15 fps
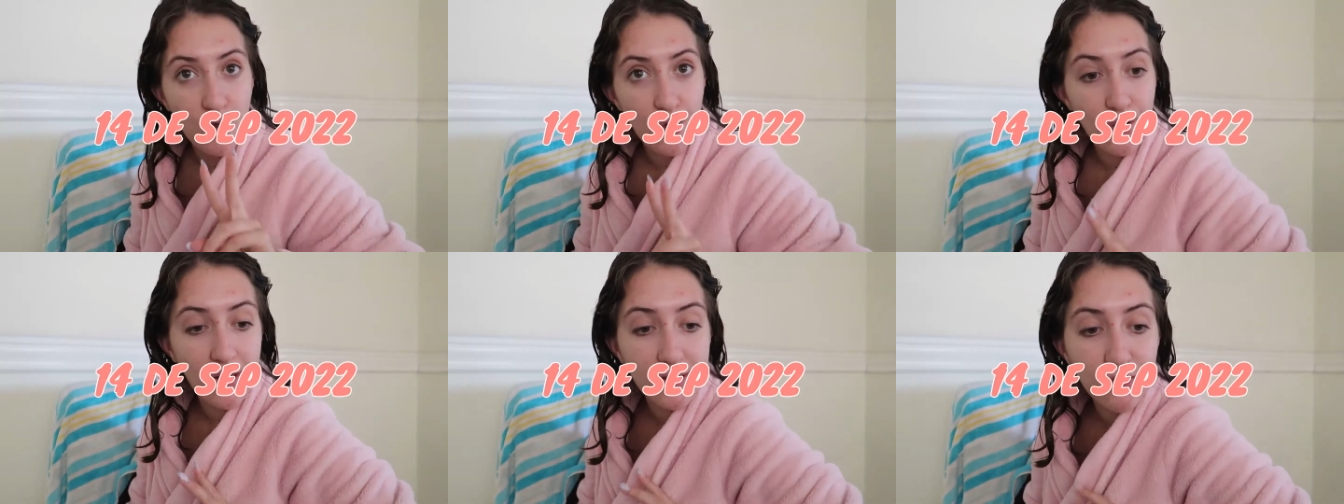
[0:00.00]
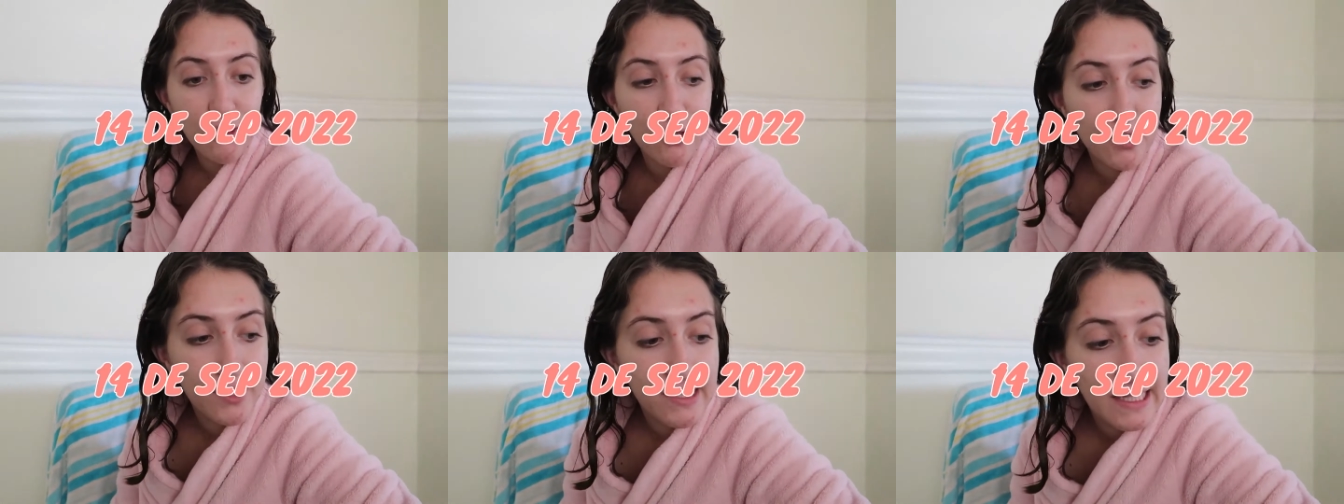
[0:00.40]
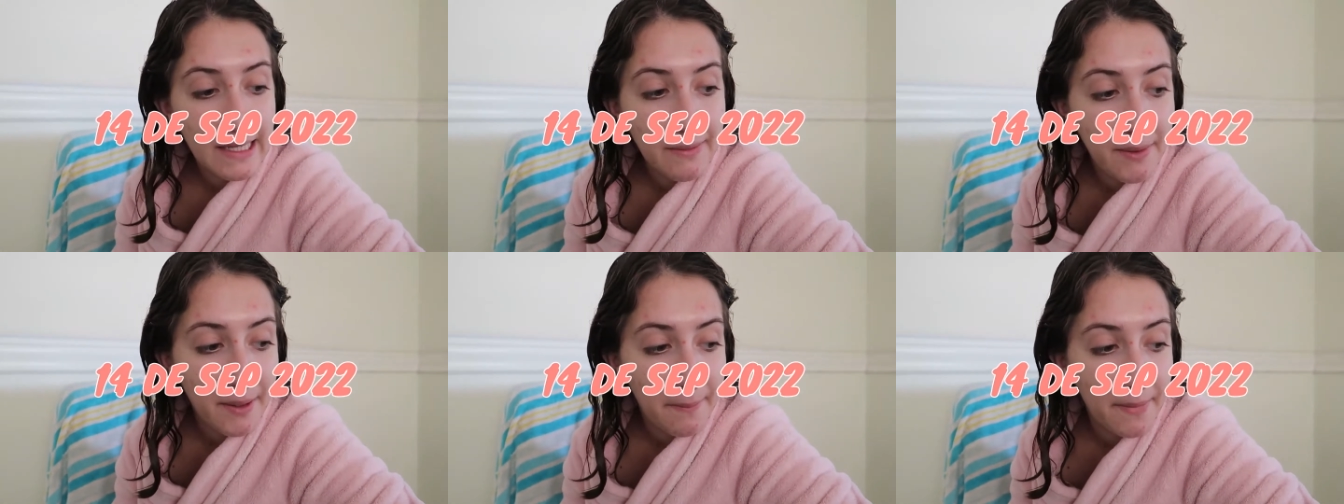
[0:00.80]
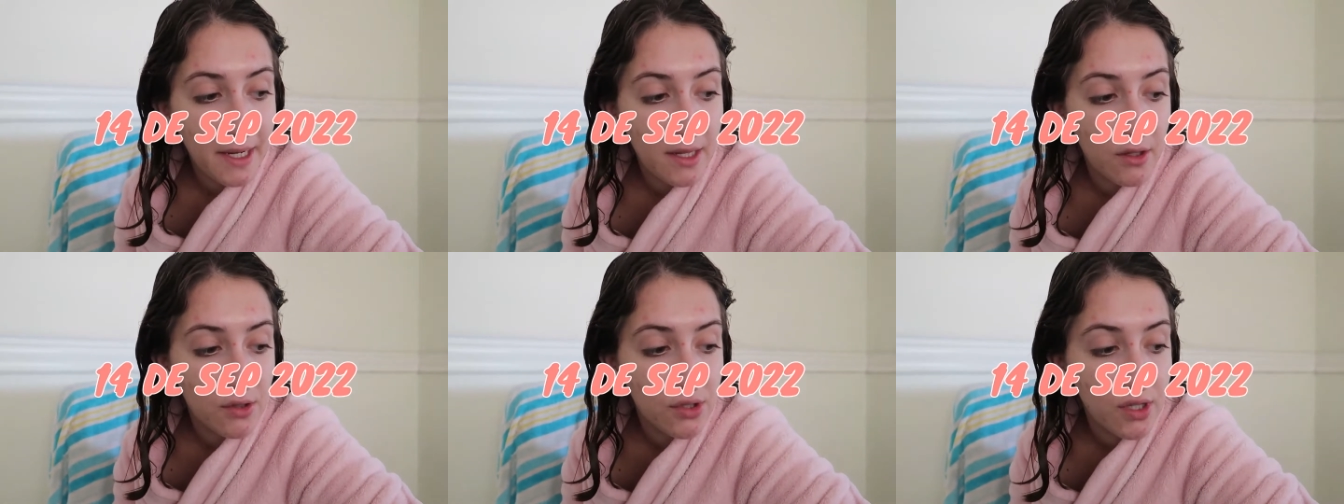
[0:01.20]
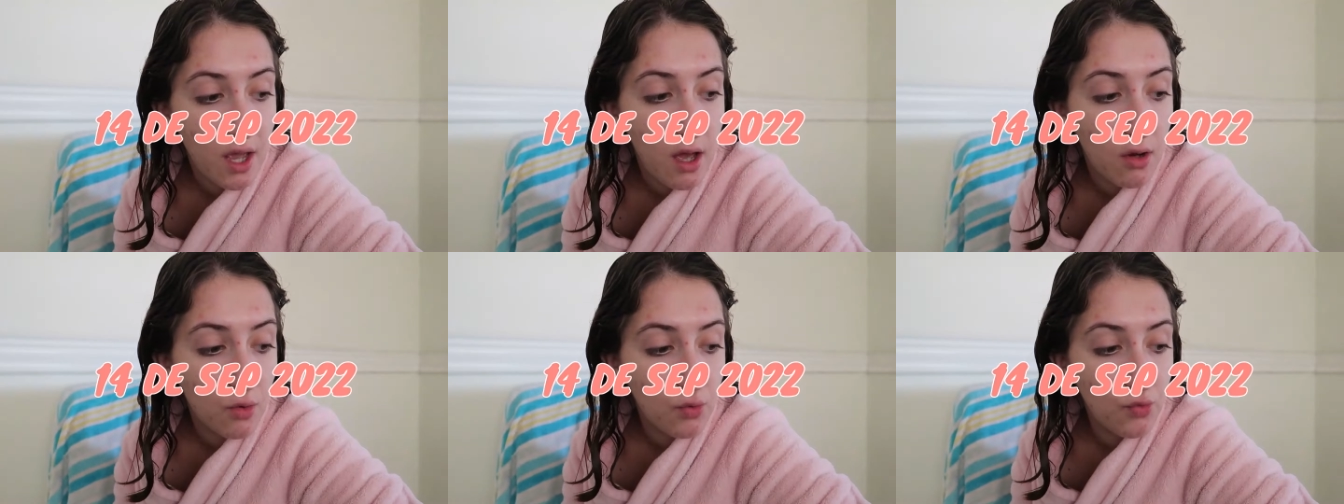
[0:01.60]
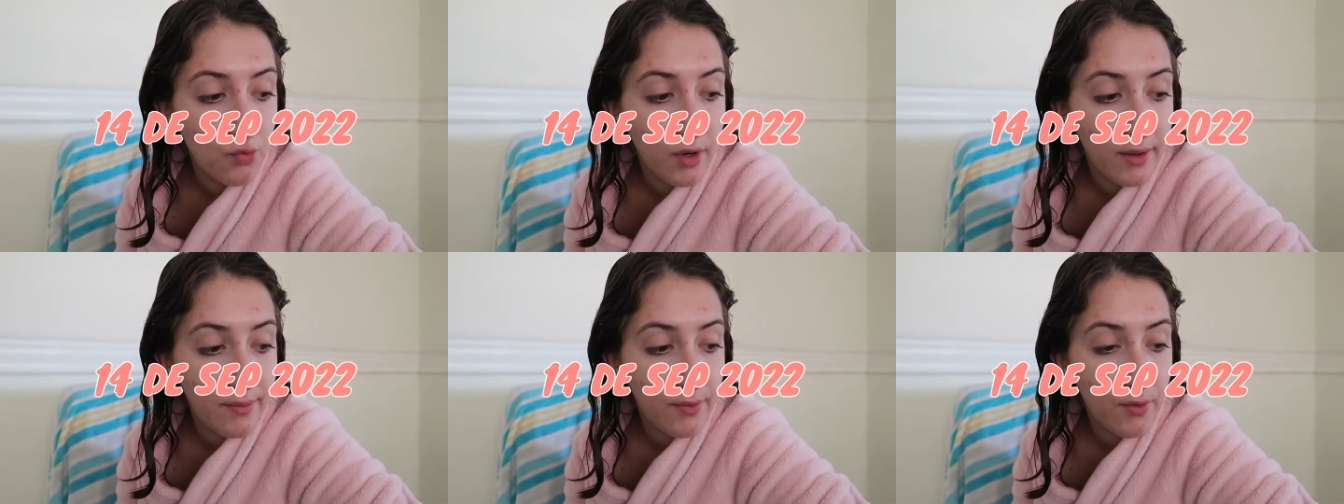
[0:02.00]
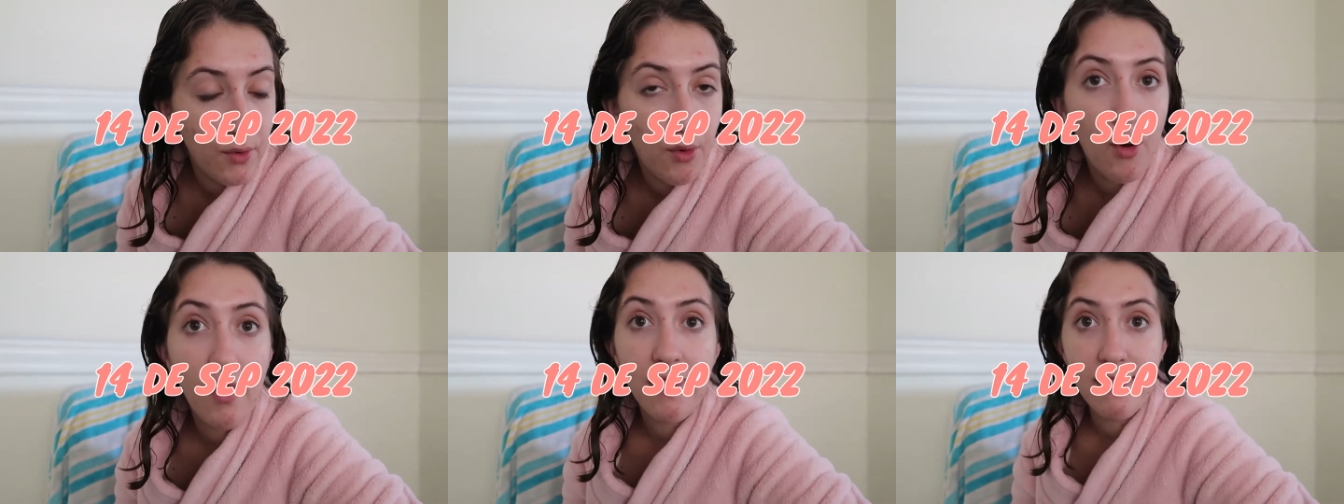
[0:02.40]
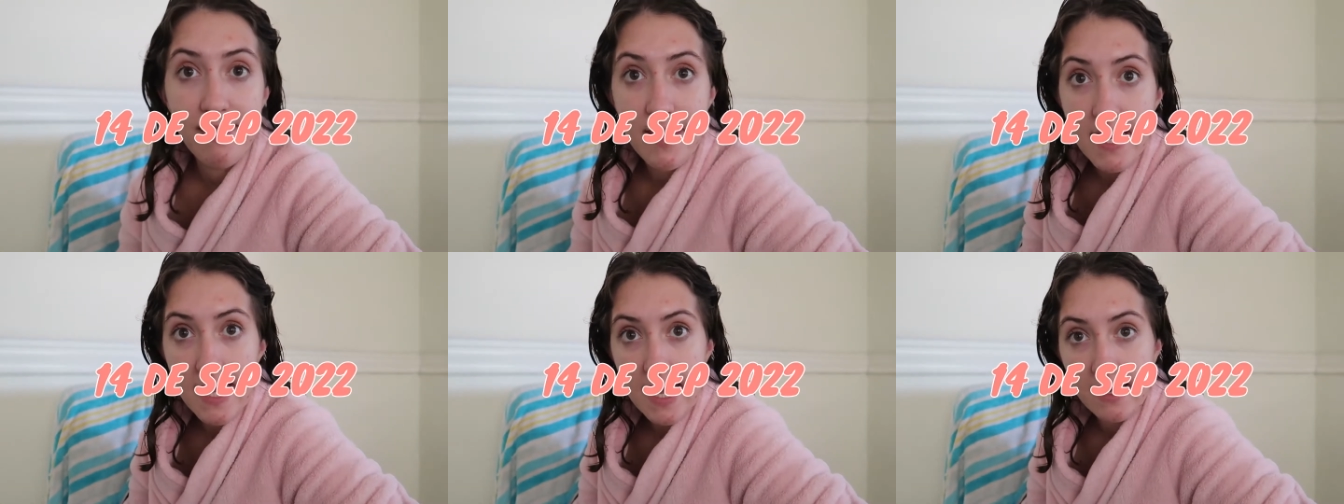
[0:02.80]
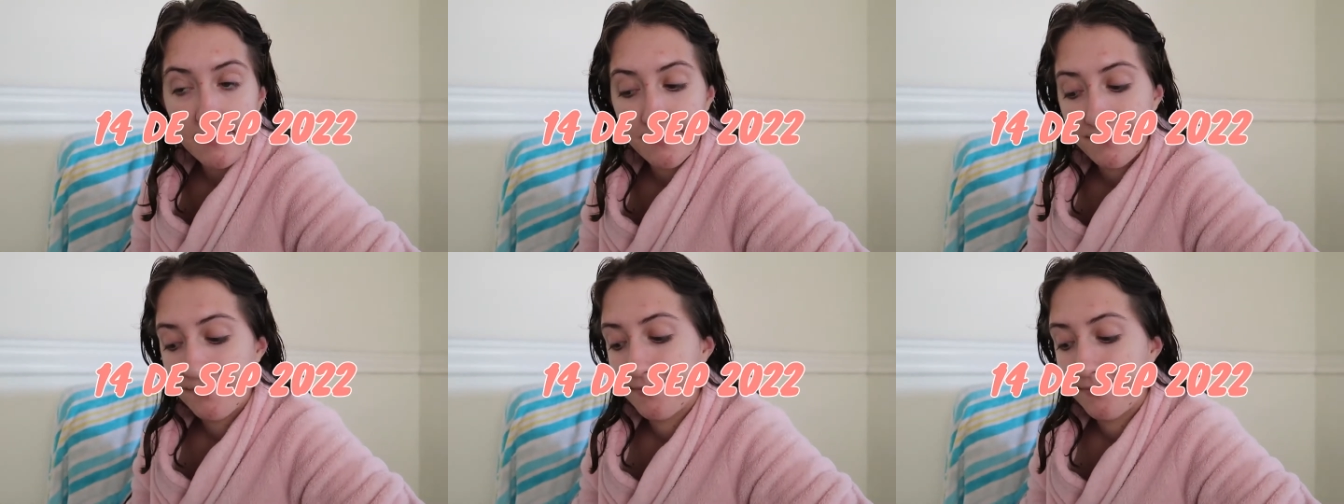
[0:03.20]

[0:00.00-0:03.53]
Hola a todos y bienvenidos a un nuevo día.